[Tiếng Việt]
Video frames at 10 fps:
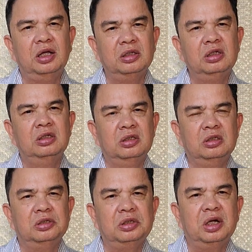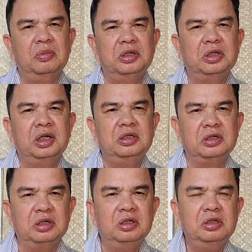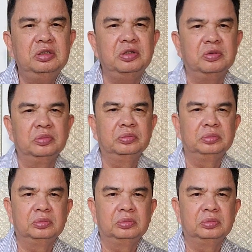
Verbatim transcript: ta xin cảm ơn các anh chị rất nhiều